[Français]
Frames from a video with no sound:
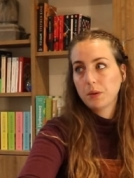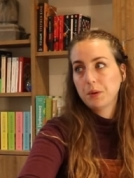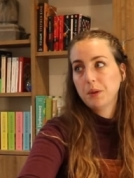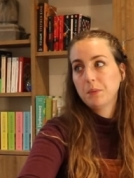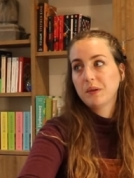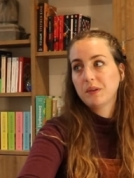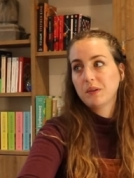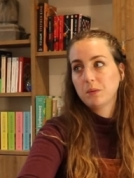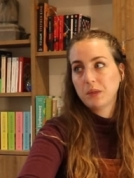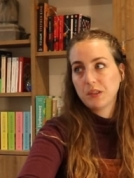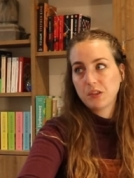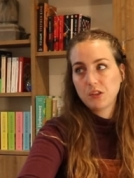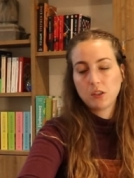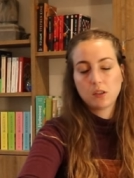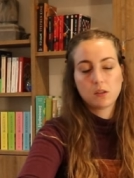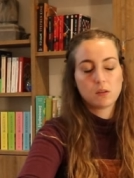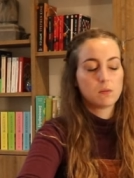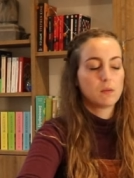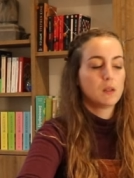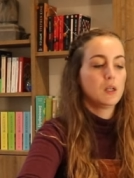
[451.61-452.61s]
pas les
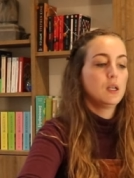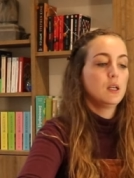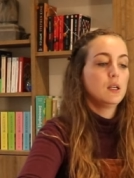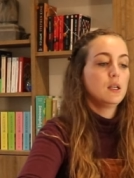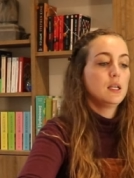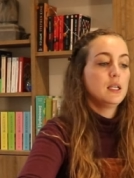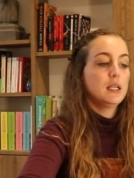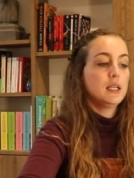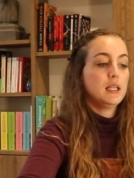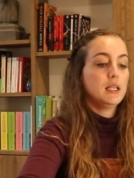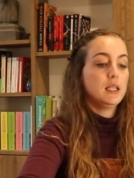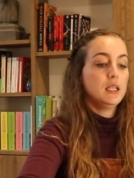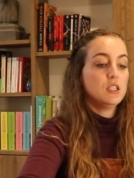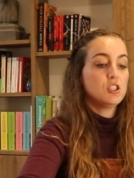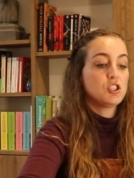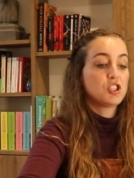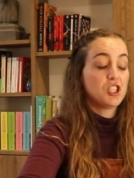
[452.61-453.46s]
mathématiques. Et